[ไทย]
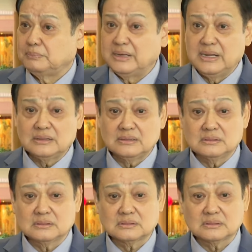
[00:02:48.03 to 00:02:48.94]
ปีนี้
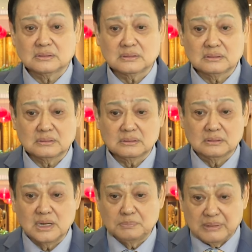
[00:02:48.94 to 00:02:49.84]

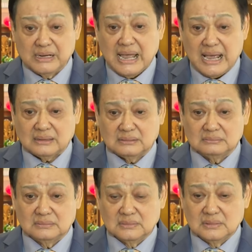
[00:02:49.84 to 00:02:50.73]
ครึ่งปีแรก
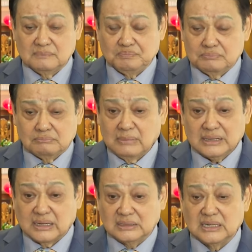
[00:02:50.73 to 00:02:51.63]

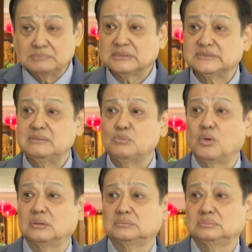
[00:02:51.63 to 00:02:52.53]
ไม่เกิน 1%
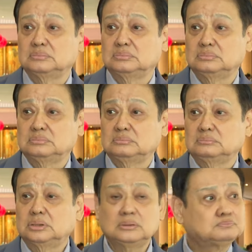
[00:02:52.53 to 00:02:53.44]
บวก
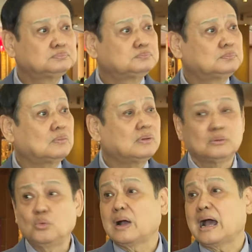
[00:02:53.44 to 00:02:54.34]
เพราะ
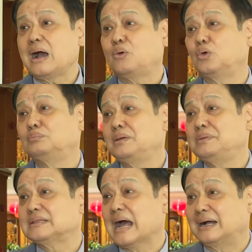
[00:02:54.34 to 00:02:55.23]
ว่าลูกค้าคุณ
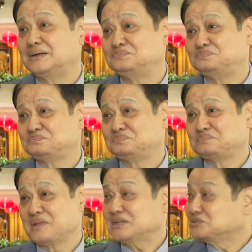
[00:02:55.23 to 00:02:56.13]
ไม่มีตังค์
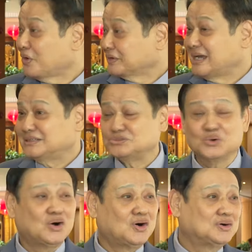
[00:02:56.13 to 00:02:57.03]
เอ็กซ์พอร์ตนะ
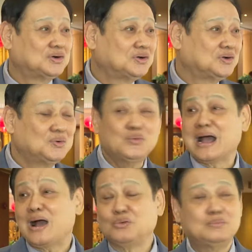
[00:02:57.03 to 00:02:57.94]
ส่งออกลู
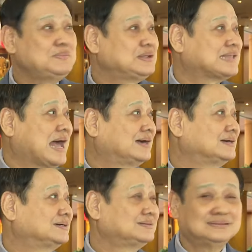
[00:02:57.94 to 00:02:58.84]
กค้าคุณไม่มีตัง
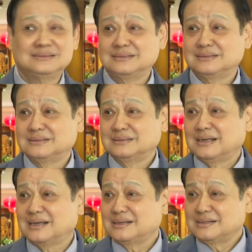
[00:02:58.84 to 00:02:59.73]
ค์
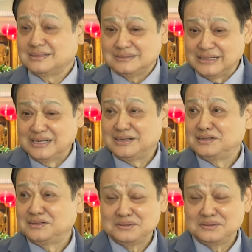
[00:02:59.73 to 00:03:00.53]
นะจีน